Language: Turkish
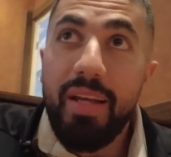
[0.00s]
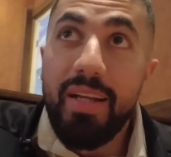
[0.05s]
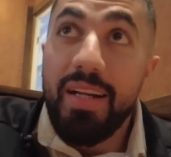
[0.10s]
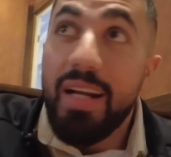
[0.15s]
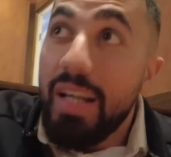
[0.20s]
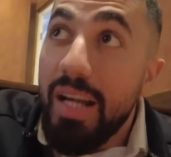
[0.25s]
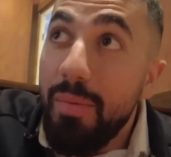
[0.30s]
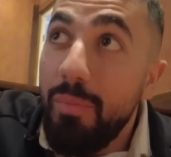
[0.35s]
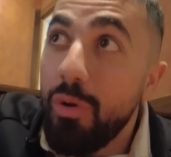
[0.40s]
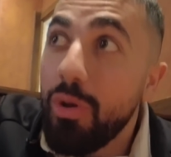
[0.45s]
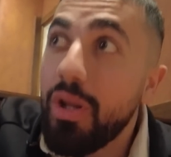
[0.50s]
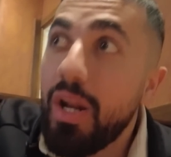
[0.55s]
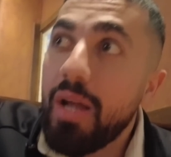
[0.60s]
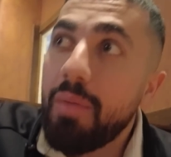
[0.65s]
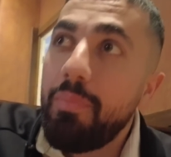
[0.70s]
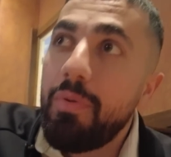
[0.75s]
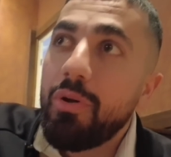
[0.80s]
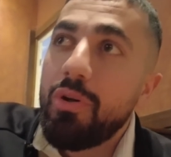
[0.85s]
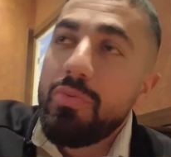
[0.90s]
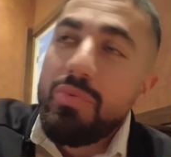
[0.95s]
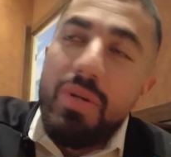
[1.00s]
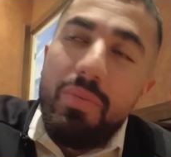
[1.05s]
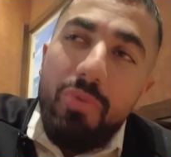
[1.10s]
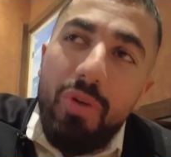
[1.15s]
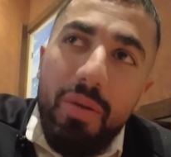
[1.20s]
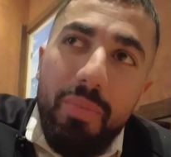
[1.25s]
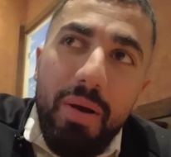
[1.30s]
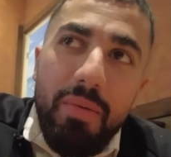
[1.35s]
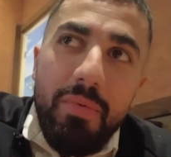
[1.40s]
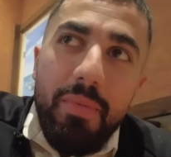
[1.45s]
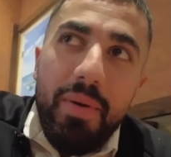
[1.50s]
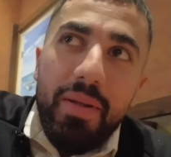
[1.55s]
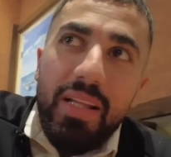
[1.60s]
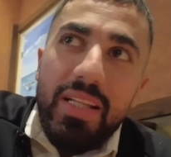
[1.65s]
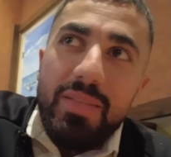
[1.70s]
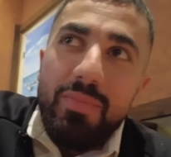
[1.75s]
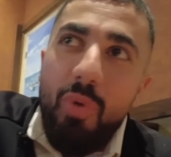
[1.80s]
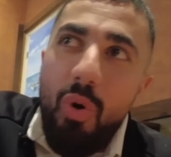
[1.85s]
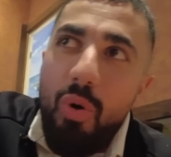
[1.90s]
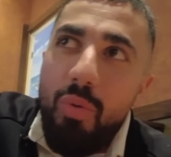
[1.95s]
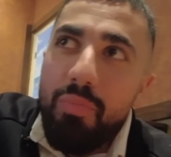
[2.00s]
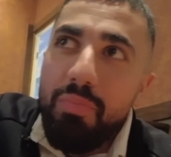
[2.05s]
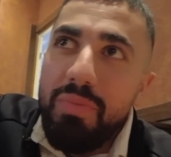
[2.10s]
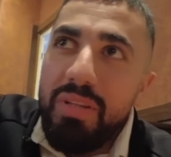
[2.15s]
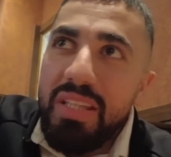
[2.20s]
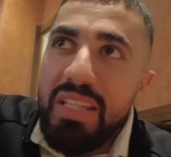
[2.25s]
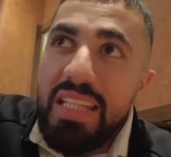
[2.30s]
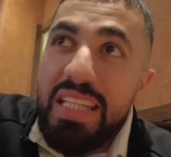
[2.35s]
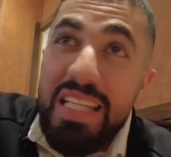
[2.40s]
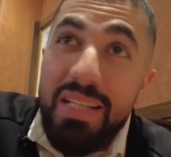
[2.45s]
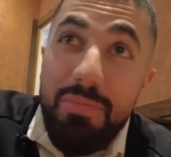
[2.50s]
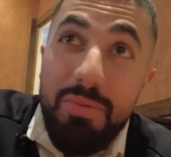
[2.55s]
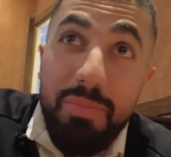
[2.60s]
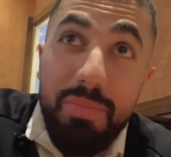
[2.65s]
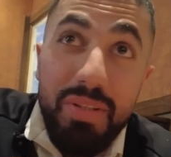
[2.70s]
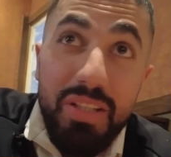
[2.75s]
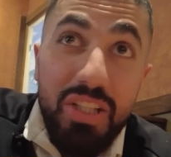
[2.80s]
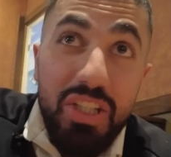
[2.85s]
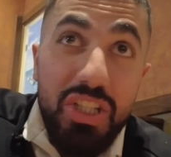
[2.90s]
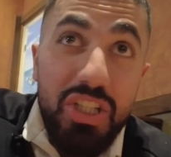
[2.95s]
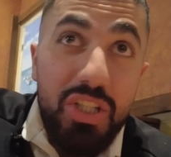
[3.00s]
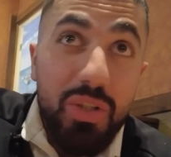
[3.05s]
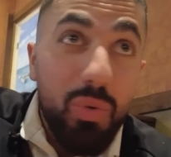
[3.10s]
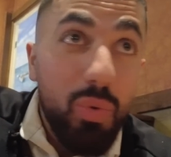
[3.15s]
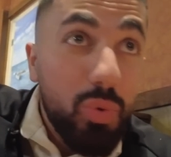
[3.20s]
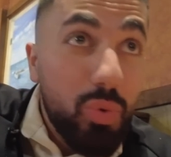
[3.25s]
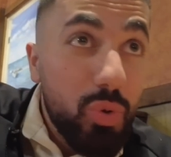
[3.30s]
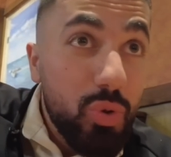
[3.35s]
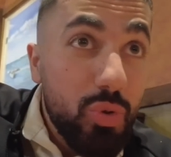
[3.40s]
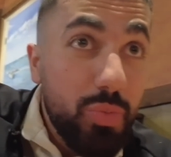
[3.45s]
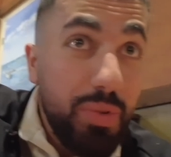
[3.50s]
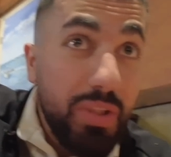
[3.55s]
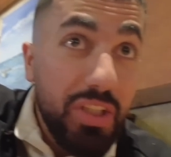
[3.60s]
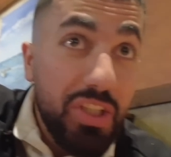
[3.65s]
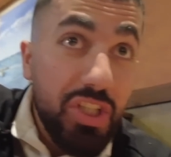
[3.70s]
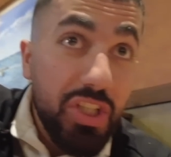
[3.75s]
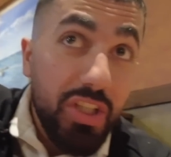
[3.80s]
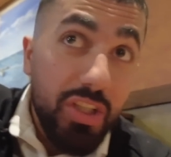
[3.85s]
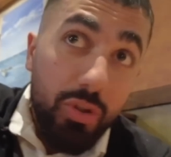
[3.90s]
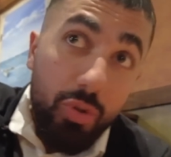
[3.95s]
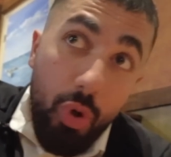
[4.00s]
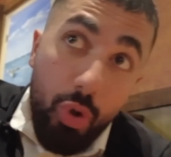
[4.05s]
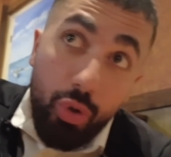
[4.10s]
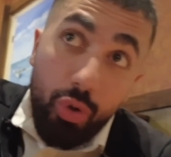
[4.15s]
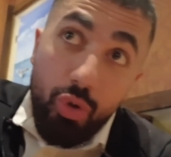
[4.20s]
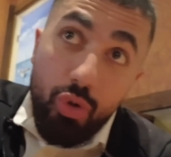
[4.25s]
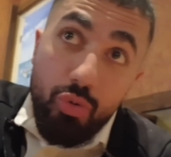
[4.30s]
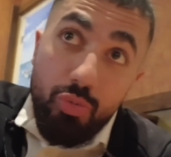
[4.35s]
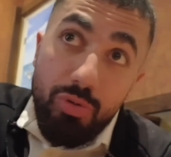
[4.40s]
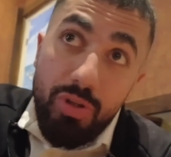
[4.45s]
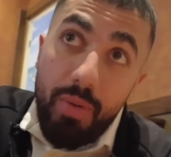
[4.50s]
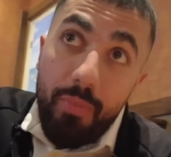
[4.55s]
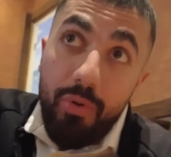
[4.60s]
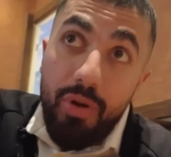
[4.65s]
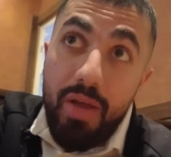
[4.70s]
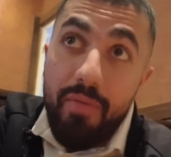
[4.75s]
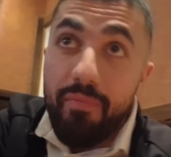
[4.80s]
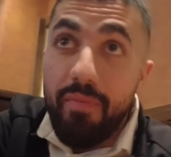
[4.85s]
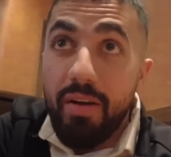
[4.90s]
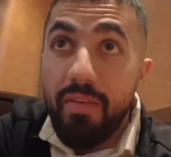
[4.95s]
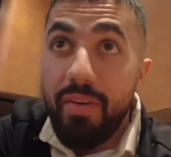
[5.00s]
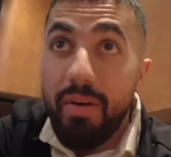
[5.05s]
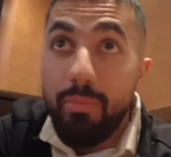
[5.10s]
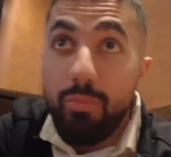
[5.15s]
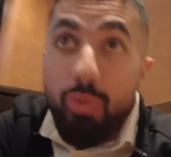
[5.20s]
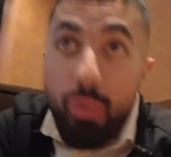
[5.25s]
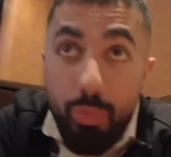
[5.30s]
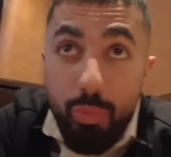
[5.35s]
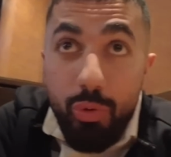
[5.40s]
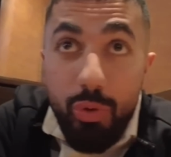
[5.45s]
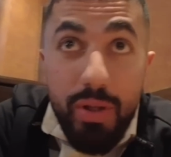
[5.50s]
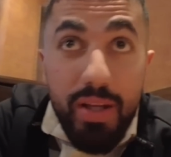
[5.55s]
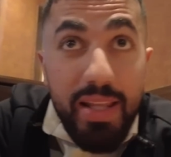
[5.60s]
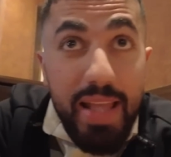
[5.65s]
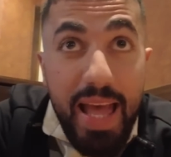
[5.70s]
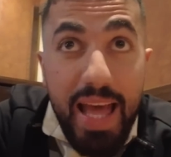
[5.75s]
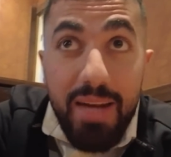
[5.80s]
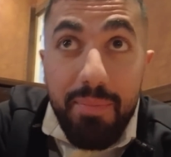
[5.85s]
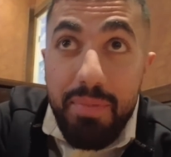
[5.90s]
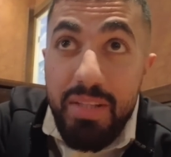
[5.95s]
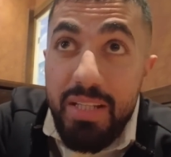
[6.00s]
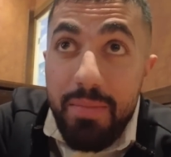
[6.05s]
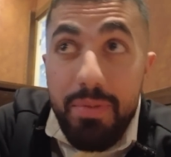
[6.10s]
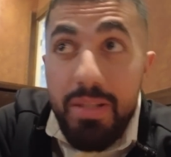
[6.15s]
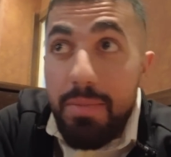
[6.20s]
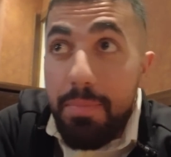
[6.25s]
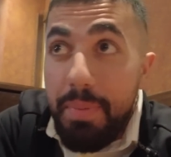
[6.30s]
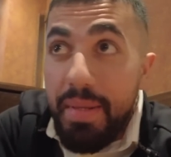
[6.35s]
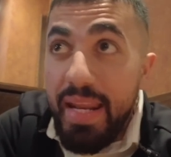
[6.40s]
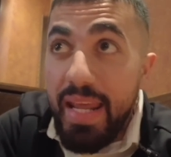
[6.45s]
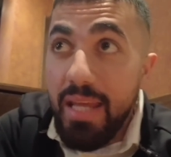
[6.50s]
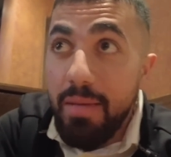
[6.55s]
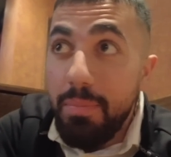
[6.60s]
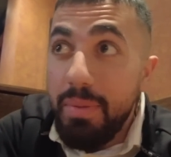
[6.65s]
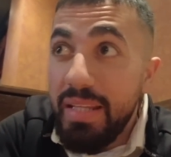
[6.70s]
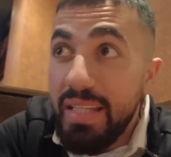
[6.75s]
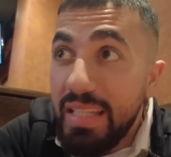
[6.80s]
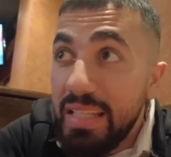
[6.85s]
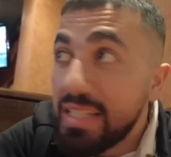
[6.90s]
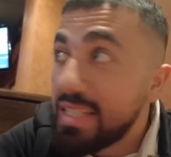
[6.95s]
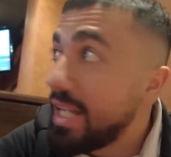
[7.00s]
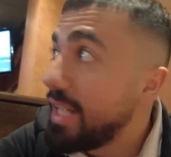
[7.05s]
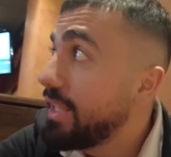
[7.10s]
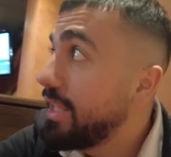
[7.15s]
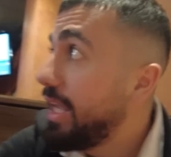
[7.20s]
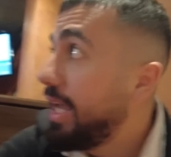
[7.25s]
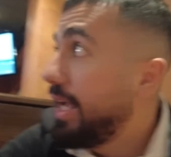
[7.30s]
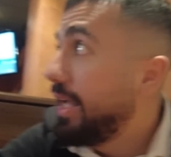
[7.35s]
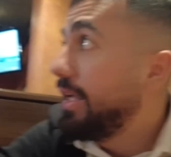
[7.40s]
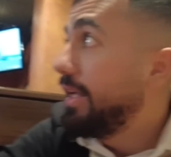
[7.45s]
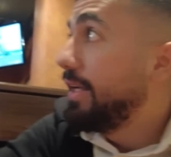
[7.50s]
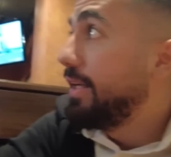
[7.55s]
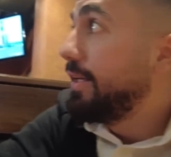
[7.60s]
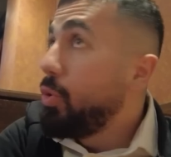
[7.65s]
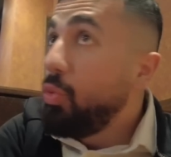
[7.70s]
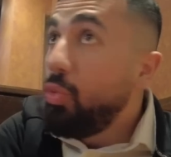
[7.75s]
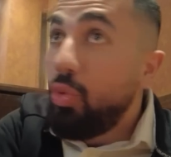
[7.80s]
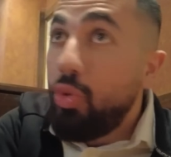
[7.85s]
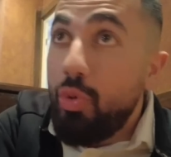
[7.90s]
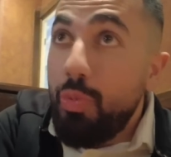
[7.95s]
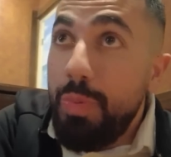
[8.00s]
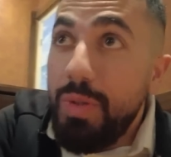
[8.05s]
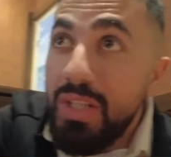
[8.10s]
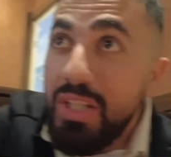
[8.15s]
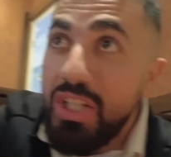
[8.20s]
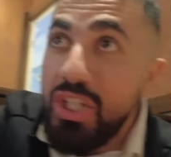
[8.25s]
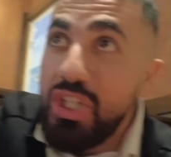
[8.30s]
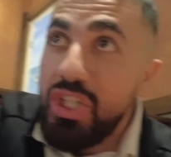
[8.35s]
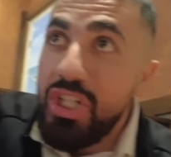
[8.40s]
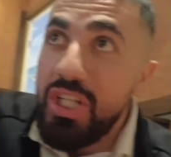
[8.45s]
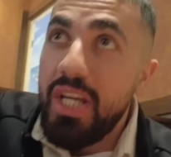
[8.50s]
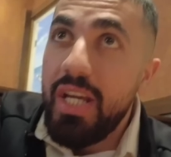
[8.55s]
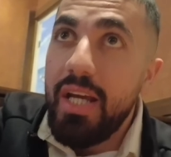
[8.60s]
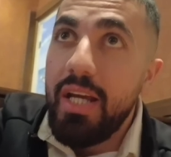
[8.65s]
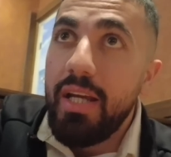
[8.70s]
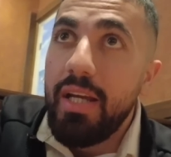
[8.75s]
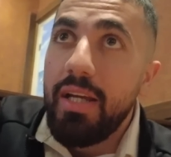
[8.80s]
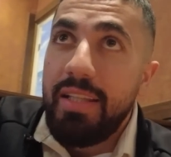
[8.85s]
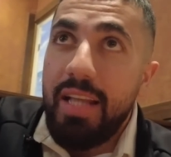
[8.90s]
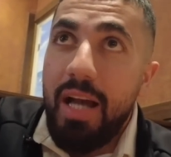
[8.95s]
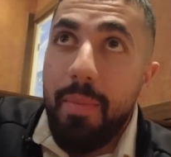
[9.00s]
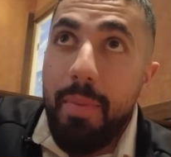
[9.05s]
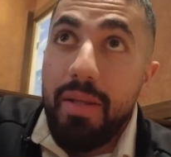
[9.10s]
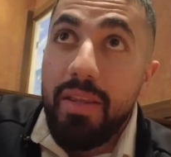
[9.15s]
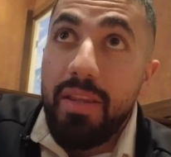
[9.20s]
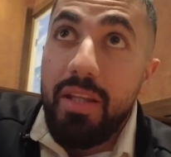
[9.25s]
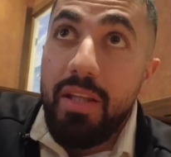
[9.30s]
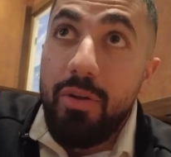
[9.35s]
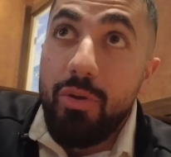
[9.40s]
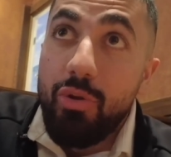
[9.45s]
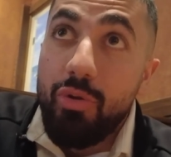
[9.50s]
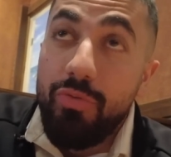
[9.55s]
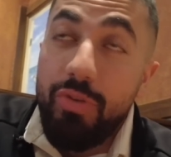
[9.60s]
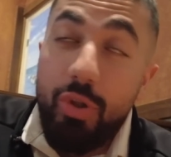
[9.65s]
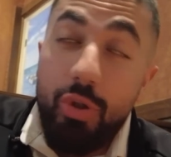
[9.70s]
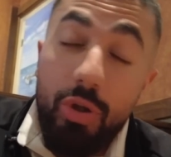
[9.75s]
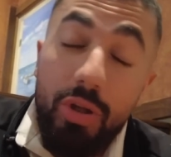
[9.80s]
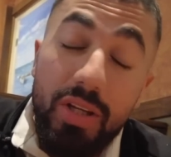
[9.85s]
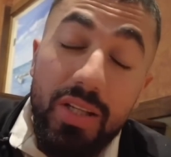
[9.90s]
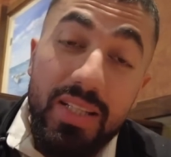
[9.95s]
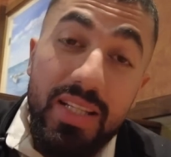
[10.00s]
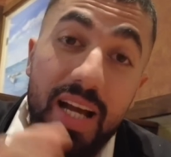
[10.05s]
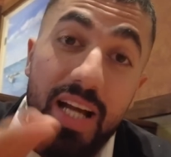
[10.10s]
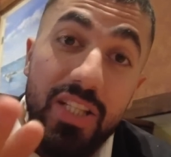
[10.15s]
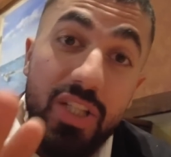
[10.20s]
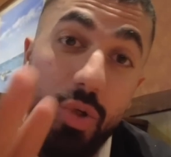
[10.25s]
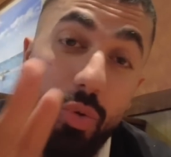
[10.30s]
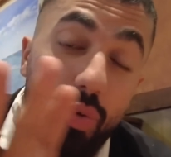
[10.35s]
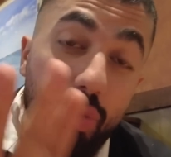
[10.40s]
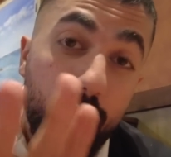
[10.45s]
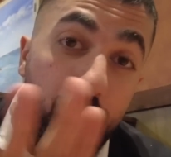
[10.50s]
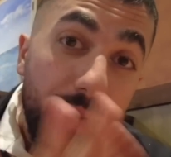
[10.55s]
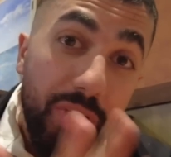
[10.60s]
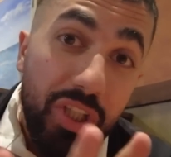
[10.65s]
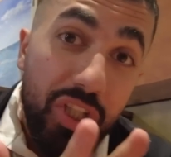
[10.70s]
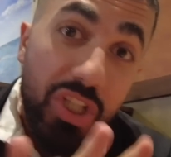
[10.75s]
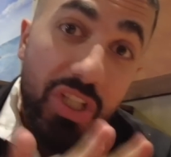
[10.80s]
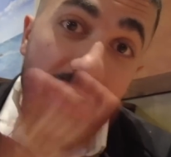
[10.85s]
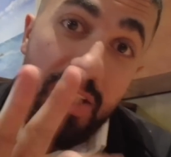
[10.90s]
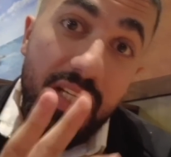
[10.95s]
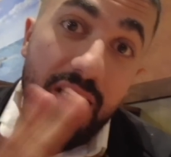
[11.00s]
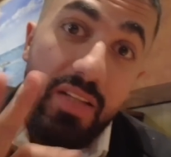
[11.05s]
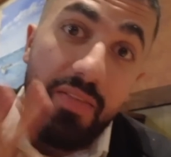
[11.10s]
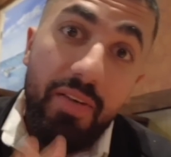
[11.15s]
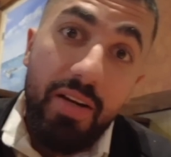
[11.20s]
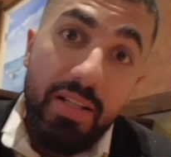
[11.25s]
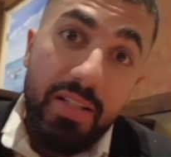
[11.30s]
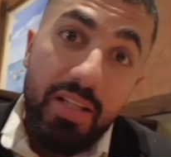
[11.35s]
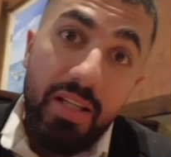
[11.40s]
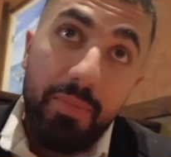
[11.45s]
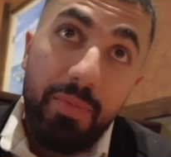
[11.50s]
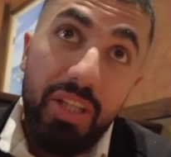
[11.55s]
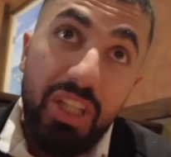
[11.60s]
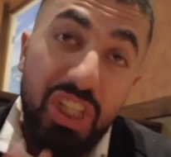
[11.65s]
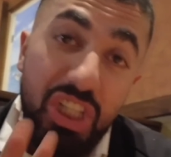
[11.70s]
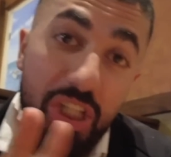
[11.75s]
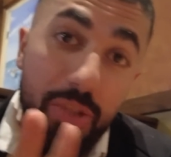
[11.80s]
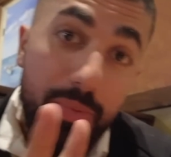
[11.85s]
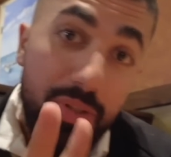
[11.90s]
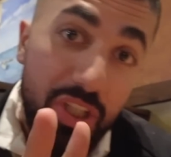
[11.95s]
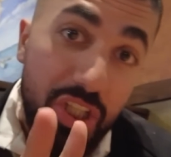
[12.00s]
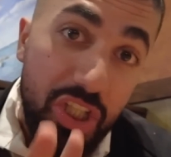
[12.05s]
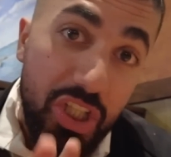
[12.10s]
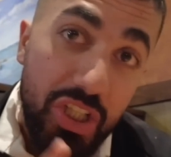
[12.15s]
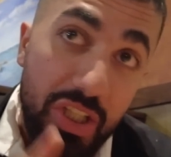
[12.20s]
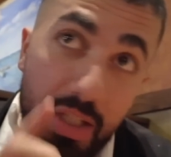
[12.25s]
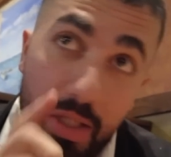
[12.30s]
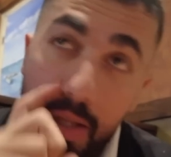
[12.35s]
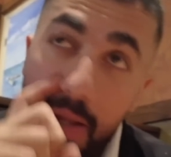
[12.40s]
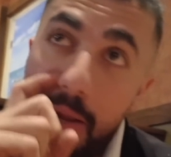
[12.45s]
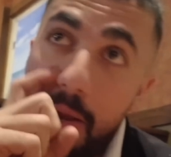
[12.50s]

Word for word: Rakam olarak bakıyorsa böyle bakmamak lazım. 10 bin, 20 bin kişi, 30 bin kişi, 400 bin abonem var Bu, bunların her biri bir birey, bir insan yani. 3 bin kişiye hitap ettiğini düşün. Videoların sadece 3 bin kişinin izlediğini varsayalım. Ya da 2 bin kişinin.